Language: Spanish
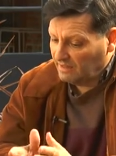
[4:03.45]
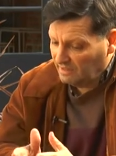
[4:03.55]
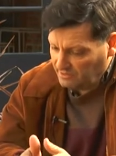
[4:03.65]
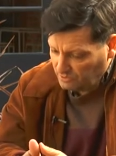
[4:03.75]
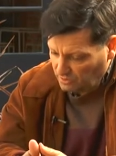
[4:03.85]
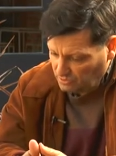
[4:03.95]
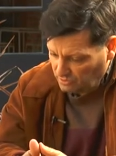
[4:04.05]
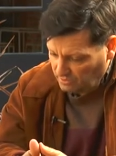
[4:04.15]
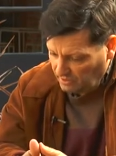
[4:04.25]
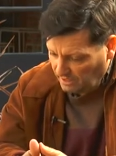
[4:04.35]
la,
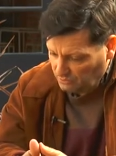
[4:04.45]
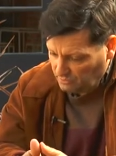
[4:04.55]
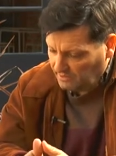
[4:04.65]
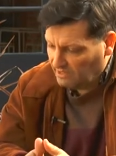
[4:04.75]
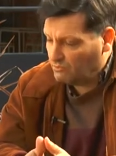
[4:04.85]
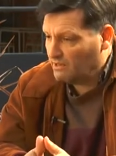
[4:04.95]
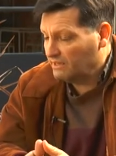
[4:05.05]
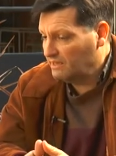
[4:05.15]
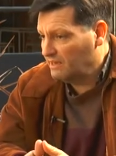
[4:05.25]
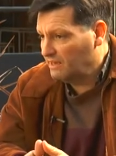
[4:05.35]
situación actual de la
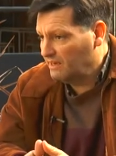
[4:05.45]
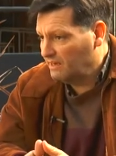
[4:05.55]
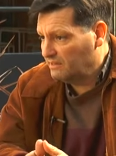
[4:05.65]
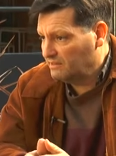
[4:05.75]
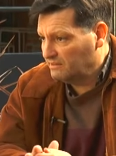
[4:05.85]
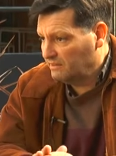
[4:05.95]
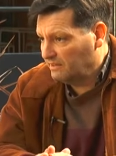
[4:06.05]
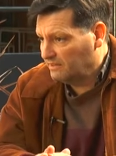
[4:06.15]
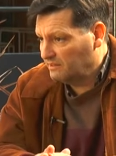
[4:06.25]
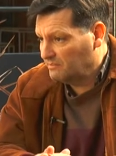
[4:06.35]
humanidad,
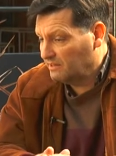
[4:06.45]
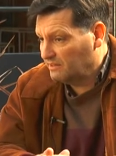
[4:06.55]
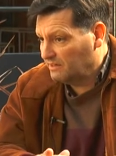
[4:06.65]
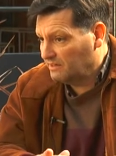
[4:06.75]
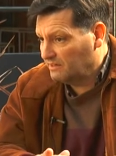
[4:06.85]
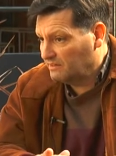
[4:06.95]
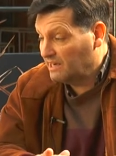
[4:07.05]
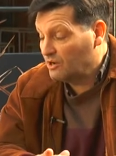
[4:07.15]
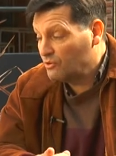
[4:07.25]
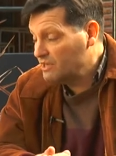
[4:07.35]
del tema del,
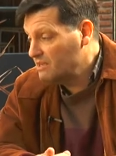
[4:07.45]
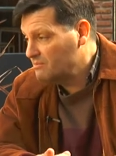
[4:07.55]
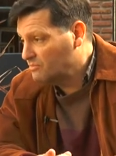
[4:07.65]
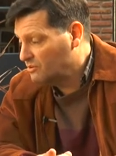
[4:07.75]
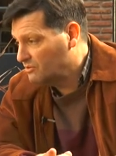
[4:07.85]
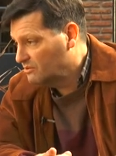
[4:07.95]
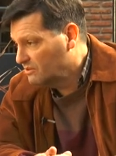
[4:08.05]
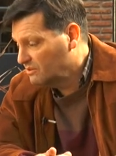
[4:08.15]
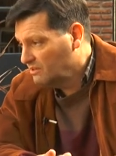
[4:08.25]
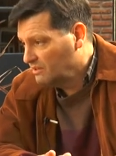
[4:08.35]
egoísmo
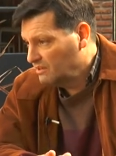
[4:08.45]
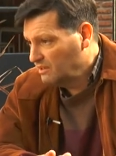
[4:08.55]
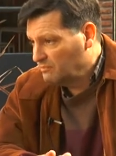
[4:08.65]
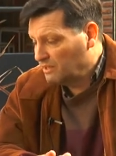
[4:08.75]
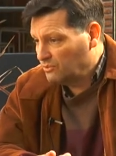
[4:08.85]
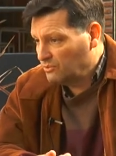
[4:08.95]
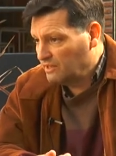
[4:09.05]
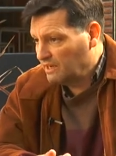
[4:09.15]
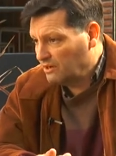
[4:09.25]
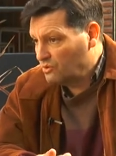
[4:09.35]
que
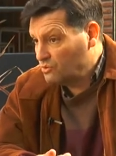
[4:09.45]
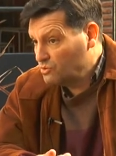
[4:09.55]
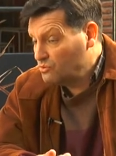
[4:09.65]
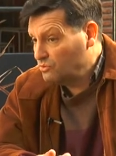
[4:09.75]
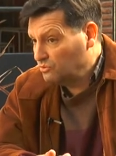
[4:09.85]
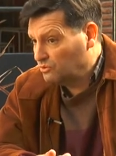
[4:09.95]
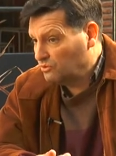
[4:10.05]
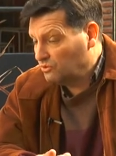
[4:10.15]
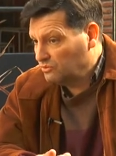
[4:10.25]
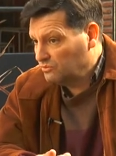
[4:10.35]
perjudica al
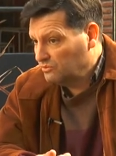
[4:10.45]
conjunto,